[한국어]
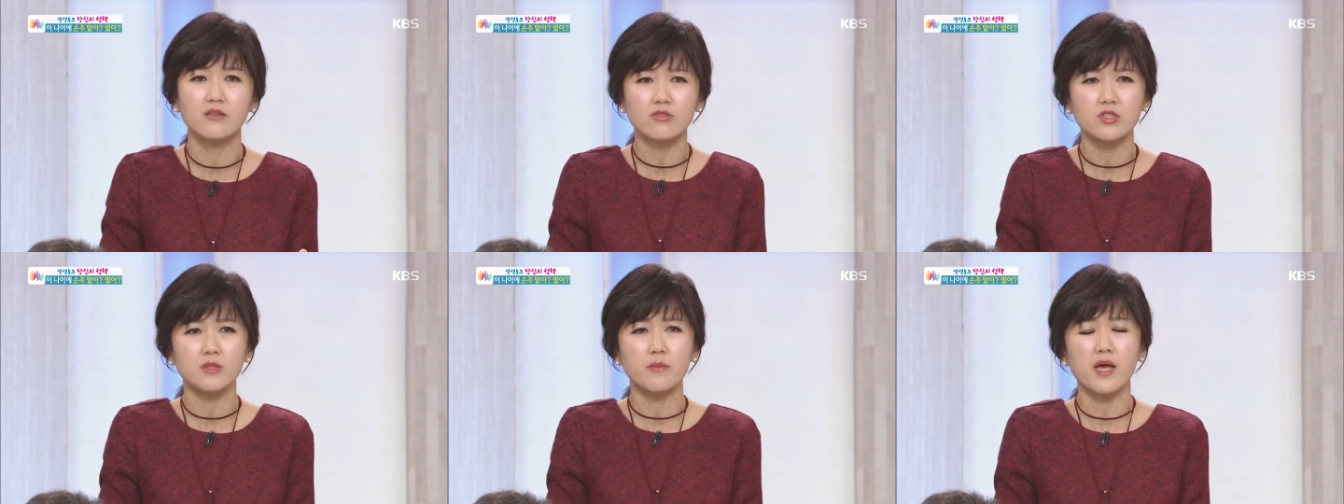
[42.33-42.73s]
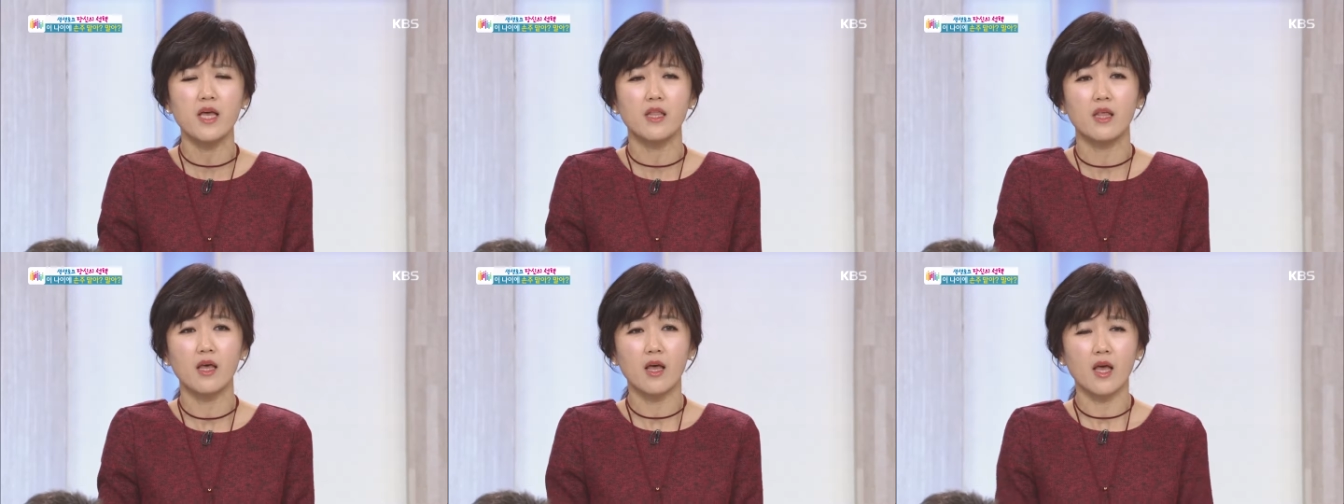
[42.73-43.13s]

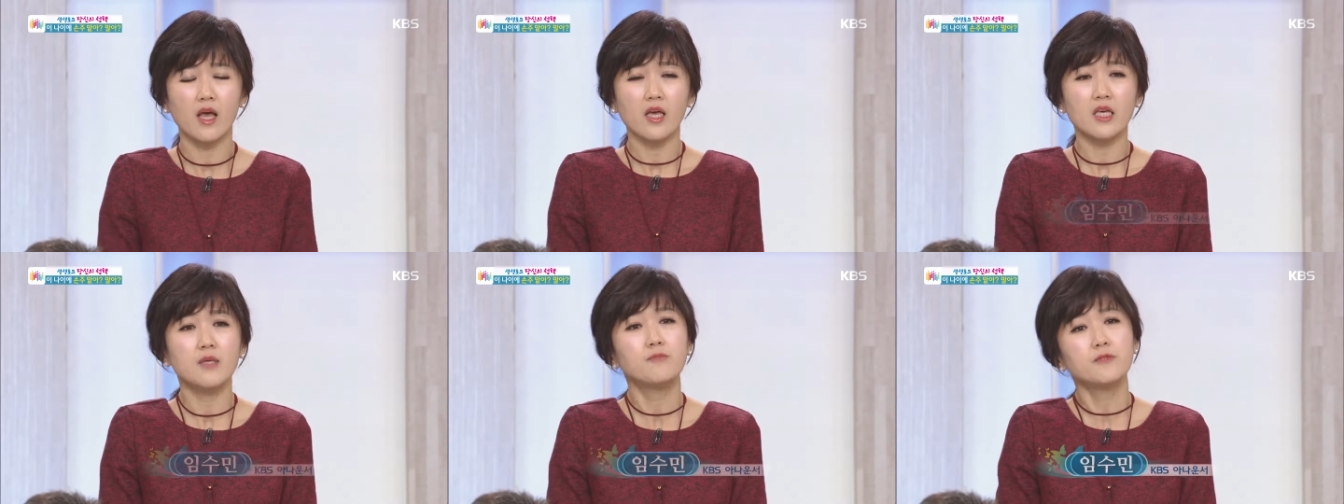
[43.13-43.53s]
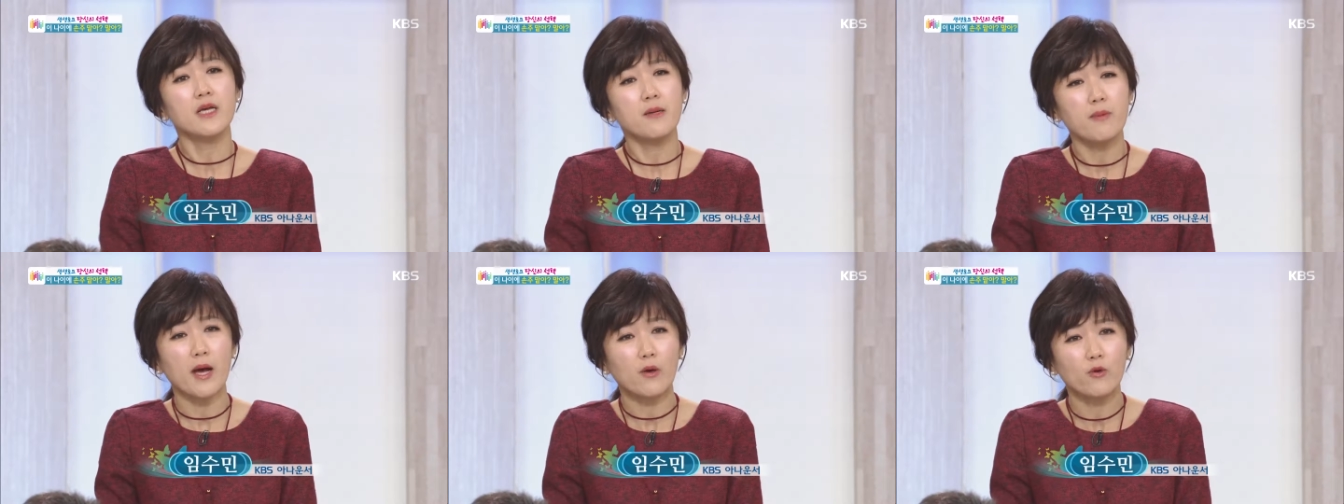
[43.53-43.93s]
그렇지만
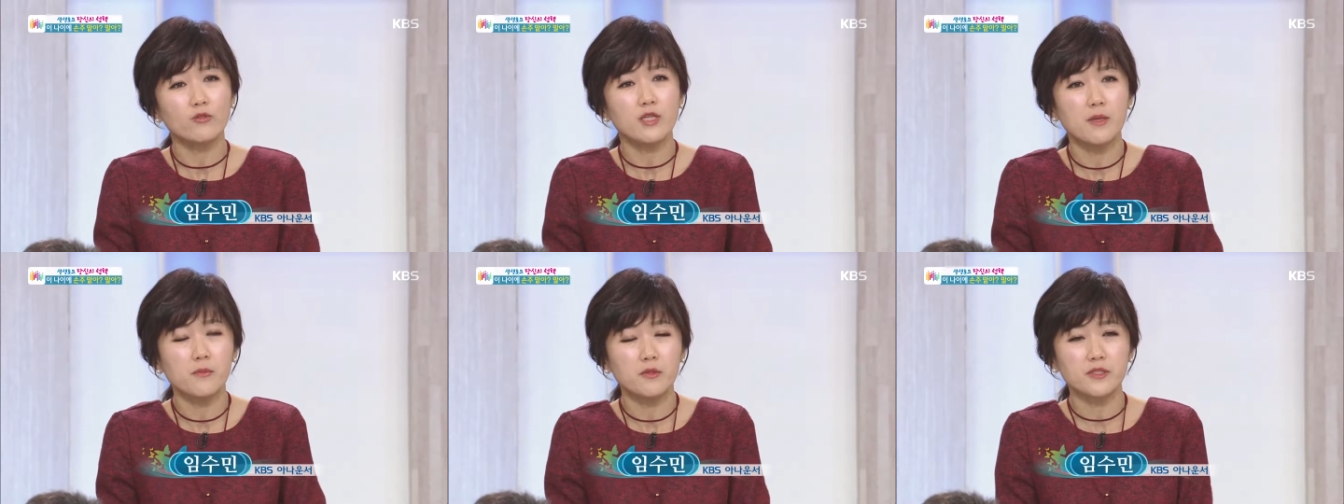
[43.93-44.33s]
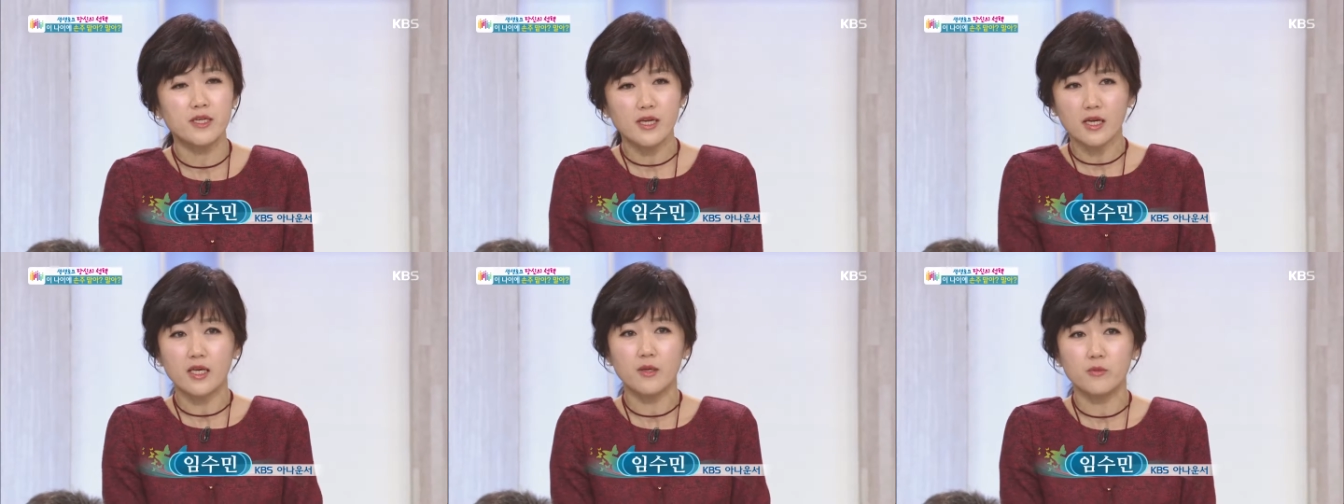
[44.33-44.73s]
입장 바꿔서 한번
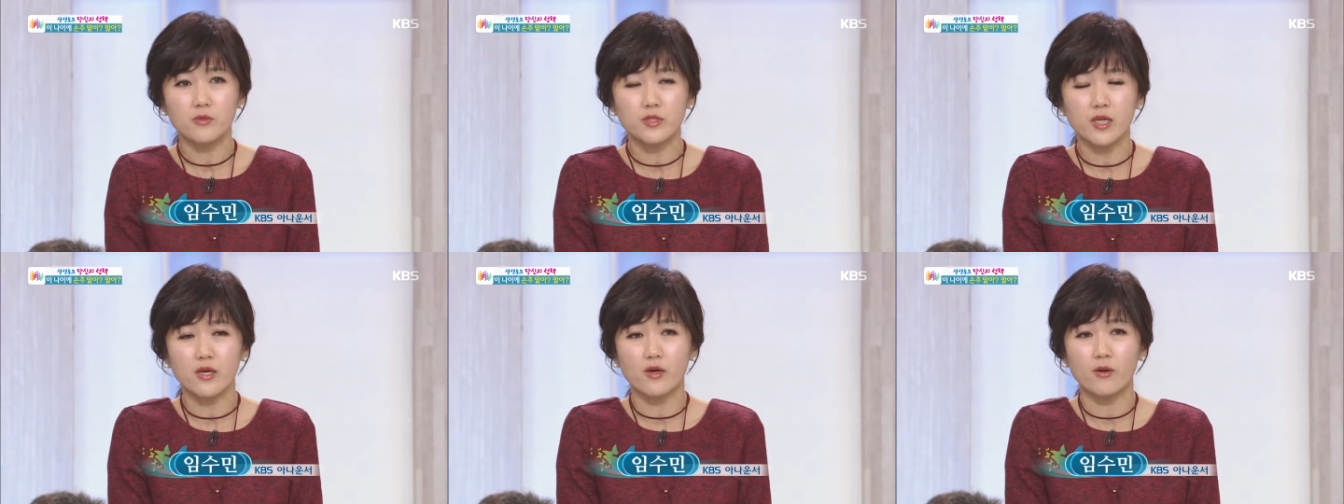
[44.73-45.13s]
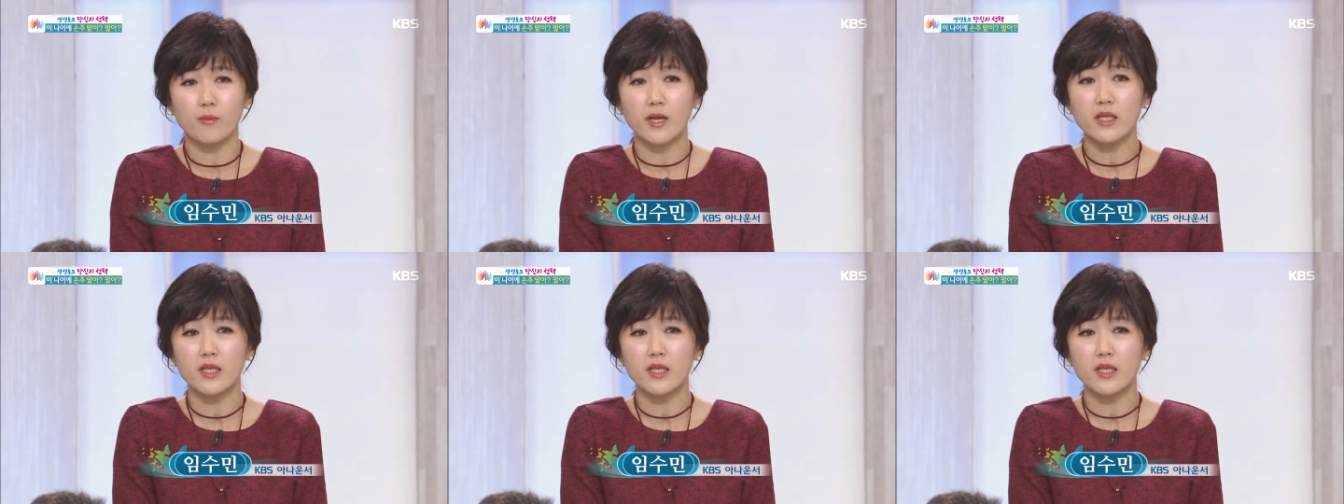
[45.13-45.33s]
생각해 보세요.